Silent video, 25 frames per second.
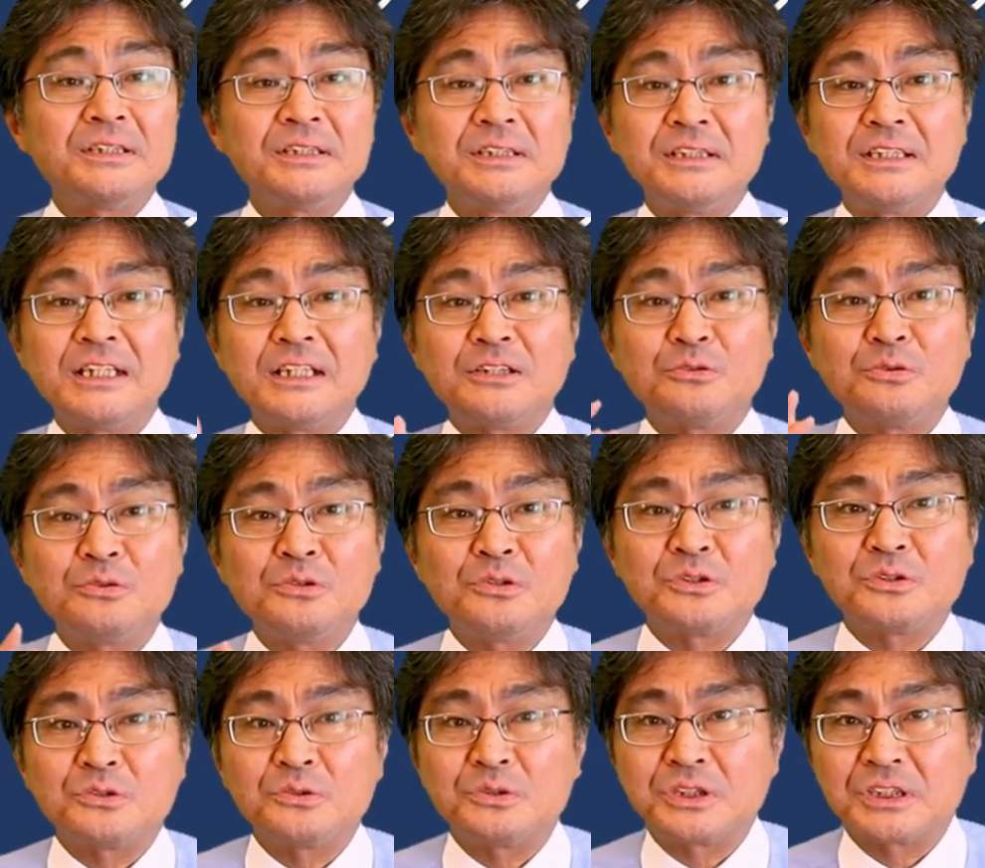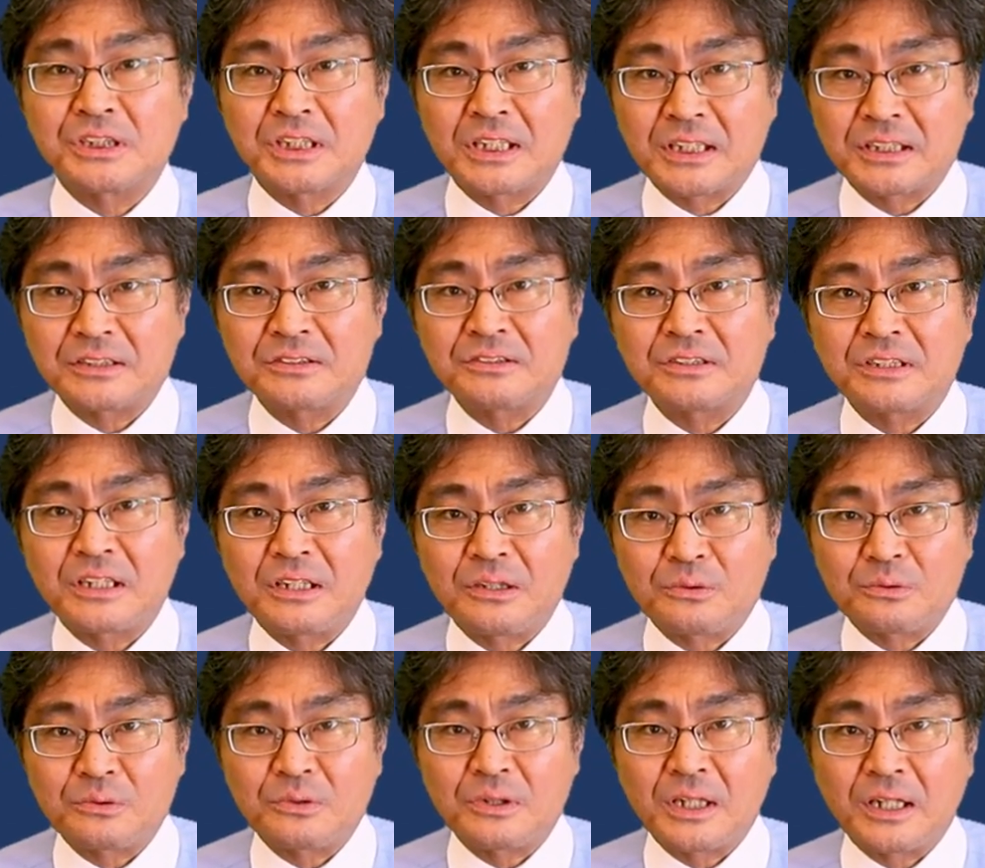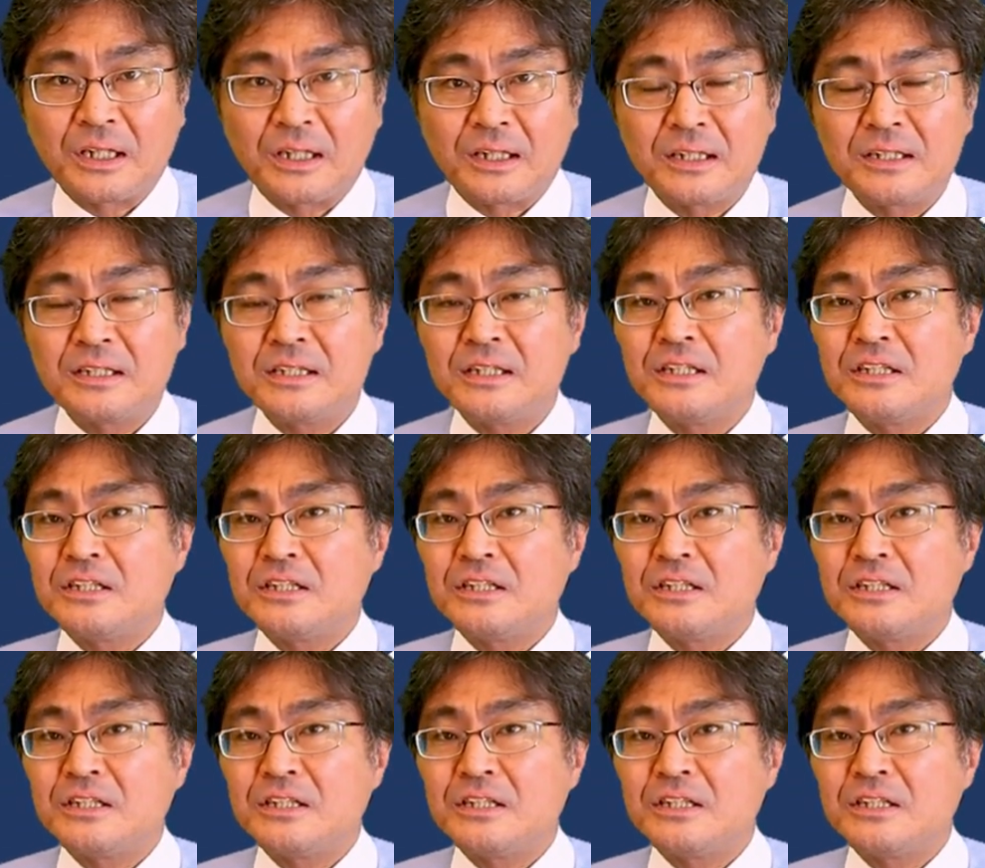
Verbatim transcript: じゃあどの相似から使おうか。